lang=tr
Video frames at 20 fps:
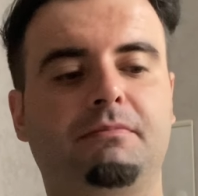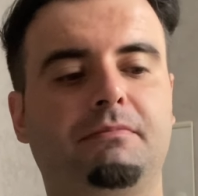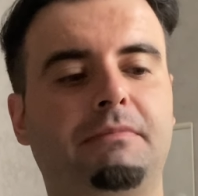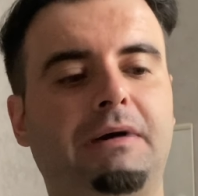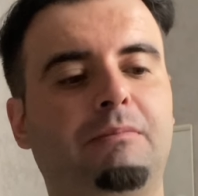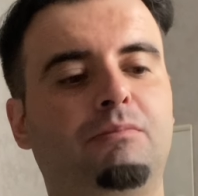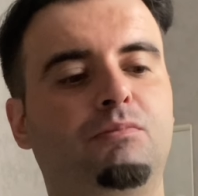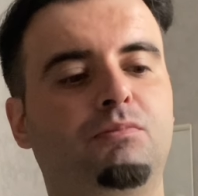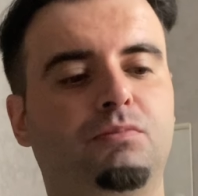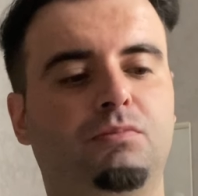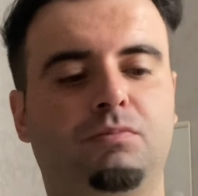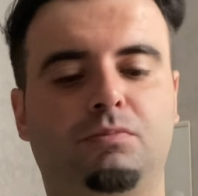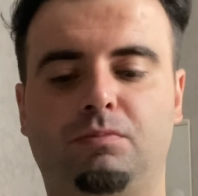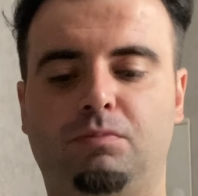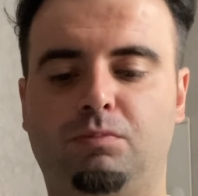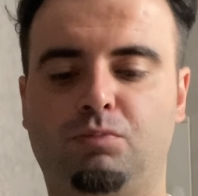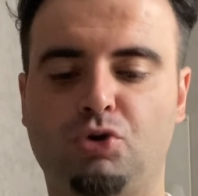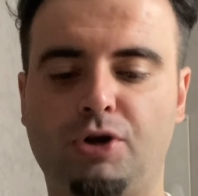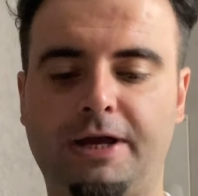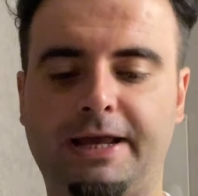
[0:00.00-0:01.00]
Ben
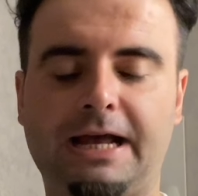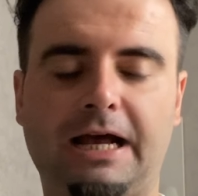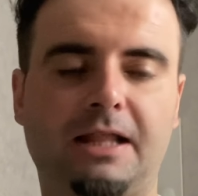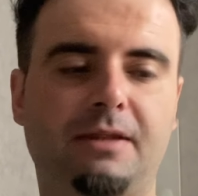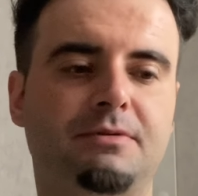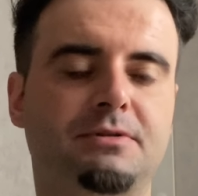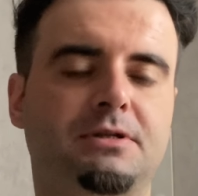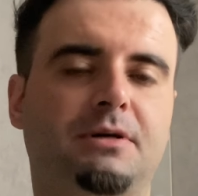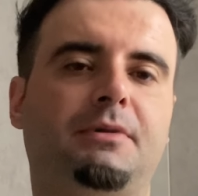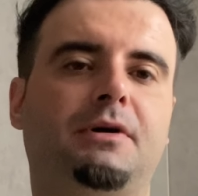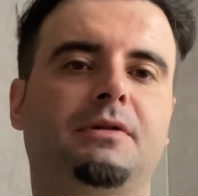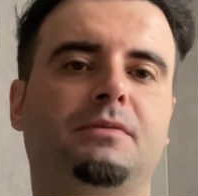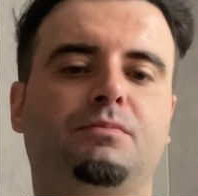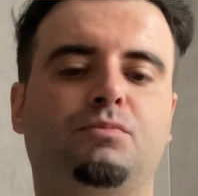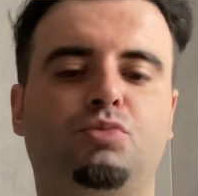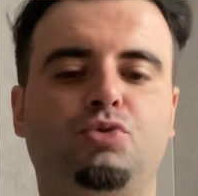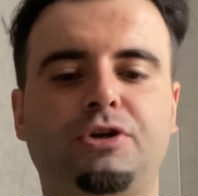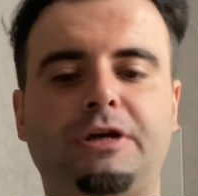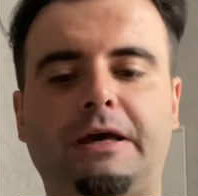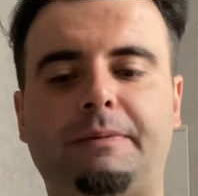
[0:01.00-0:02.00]
buraya geldiğim
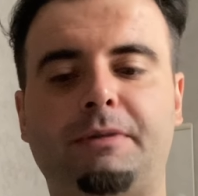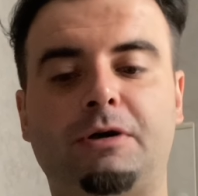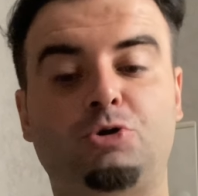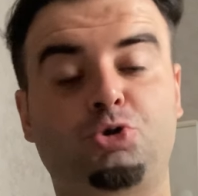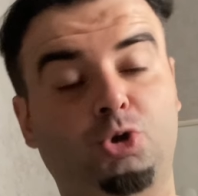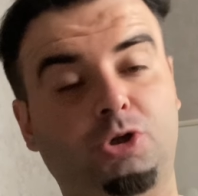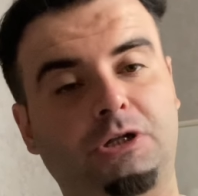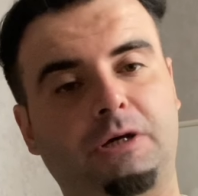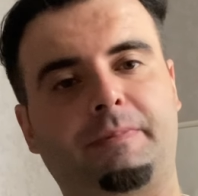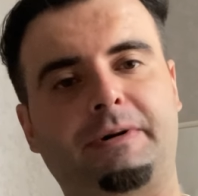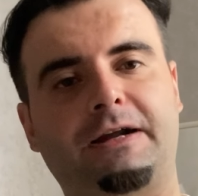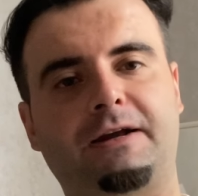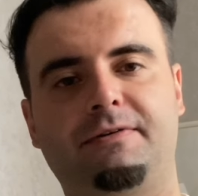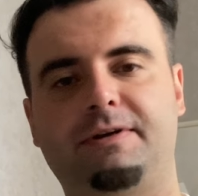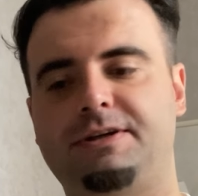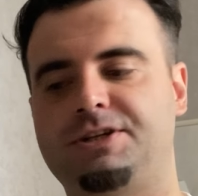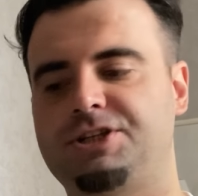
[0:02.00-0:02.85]
zaman bu yemeğe şu kadar para